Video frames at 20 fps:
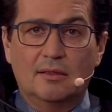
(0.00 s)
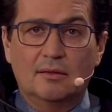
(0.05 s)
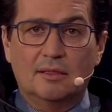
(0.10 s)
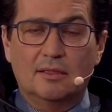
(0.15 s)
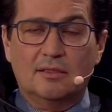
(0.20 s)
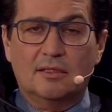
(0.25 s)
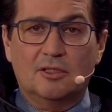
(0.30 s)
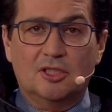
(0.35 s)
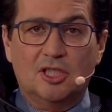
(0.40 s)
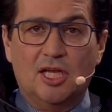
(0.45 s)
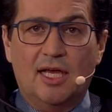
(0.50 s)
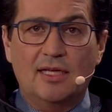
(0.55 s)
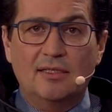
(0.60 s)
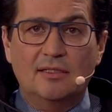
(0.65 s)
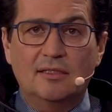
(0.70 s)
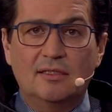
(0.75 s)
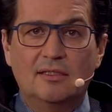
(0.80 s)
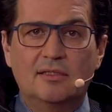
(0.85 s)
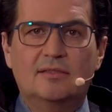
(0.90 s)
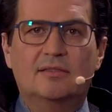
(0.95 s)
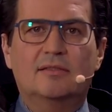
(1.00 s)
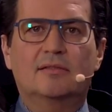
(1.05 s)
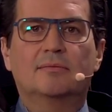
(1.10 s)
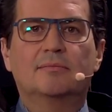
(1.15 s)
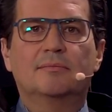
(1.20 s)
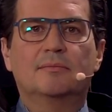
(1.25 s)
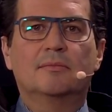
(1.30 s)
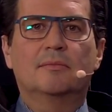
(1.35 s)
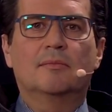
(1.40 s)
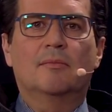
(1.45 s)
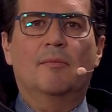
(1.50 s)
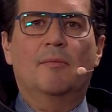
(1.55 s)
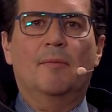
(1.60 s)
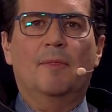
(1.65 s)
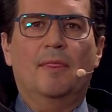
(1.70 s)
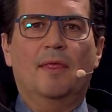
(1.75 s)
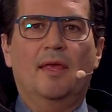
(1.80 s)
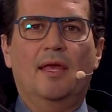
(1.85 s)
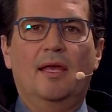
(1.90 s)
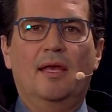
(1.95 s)
Das Entscheidende ist,
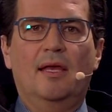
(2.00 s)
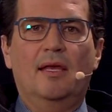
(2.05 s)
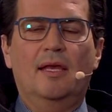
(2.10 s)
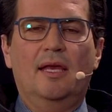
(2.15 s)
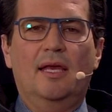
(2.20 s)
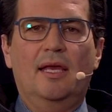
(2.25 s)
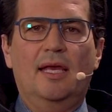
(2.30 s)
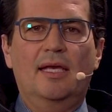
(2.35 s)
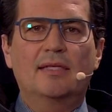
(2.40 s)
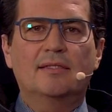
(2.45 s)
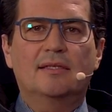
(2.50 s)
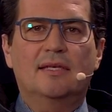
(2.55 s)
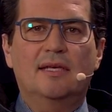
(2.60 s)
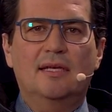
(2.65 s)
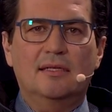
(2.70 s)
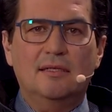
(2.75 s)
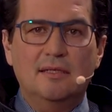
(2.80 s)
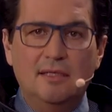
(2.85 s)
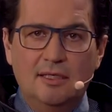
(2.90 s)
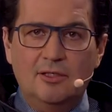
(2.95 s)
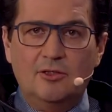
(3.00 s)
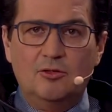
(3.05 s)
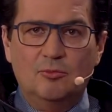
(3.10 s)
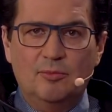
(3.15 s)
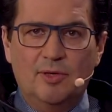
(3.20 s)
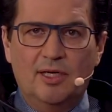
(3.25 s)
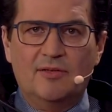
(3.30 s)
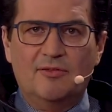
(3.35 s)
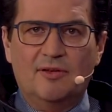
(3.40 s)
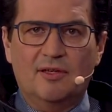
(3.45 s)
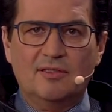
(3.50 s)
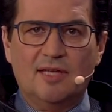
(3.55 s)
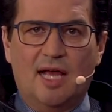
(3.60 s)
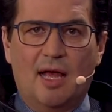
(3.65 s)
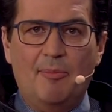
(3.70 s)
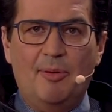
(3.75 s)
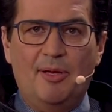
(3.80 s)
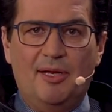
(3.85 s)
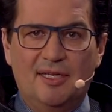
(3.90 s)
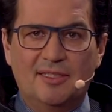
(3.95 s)
es geht nicht um etwas
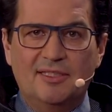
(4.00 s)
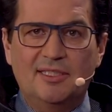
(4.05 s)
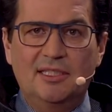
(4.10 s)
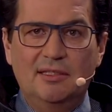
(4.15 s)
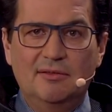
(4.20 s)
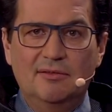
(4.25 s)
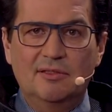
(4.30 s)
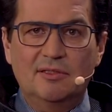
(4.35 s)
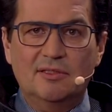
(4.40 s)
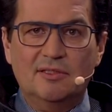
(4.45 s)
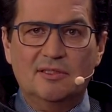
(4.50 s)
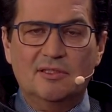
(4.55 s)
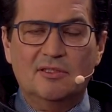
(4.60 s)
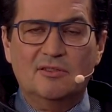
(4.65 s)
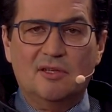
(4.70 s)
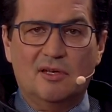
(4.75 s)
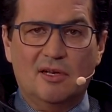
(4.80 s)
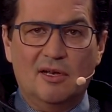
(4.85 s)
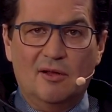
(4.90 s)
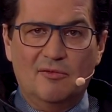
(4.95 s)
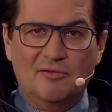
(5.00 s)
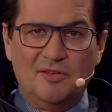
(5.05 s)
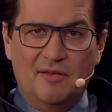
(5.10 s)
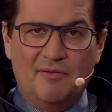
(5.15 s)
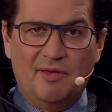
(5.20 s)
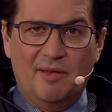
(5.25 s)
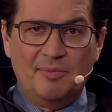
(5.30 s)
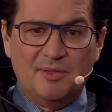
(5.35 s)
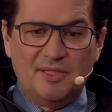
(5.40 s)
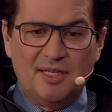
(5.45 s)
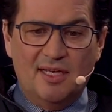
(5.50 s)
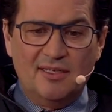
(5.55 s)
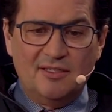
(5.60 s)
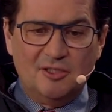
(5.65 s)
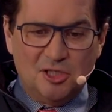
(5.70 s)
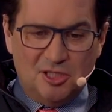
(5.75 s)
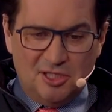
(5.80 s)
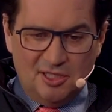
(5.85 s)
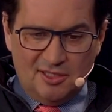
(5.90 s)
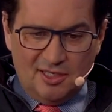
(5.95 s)
Appellatives, sondern auf der Webseite
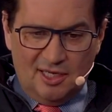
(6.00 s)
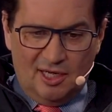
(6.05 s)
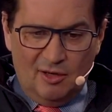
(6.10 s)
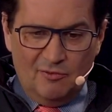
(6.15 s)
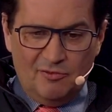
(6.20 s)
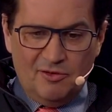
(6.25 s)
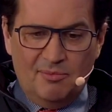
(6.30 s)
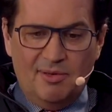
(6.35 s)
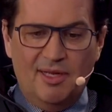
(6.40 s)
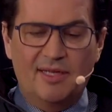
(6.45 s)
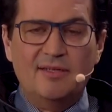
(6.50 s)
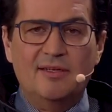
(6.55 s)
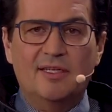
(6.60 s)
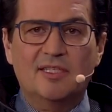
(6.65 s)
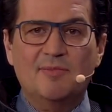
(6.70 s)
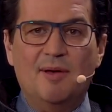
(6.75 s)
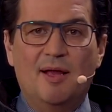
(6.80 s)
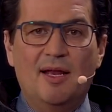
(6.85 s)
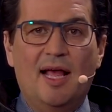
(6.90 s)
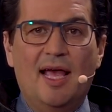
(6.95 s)
steht drauf, wir blenden das mal